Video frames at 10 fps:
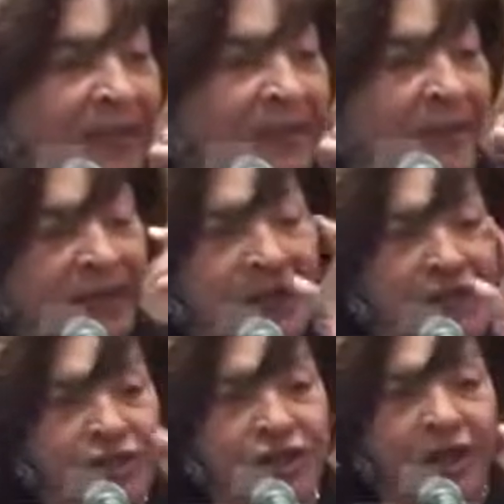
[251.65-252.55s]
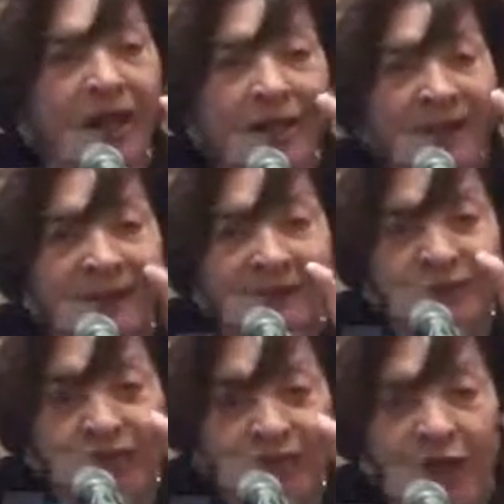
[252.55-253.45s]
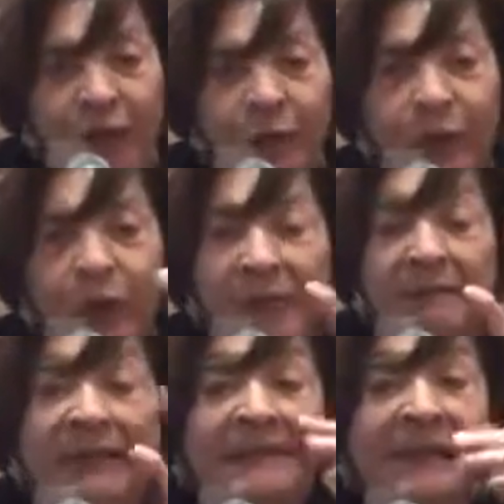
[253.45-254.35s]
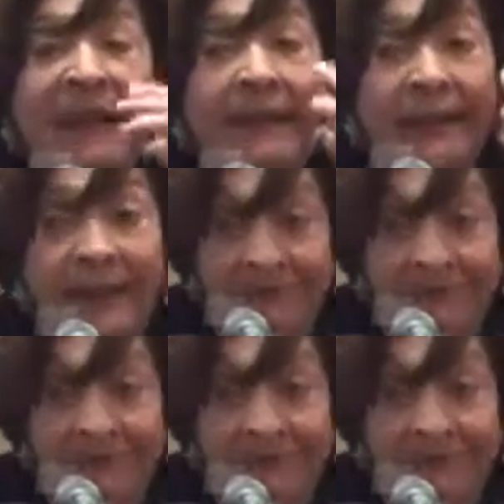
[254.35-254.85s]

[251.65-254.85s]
اللي ما هياش شاطرة قوي واللي محتاجة إنها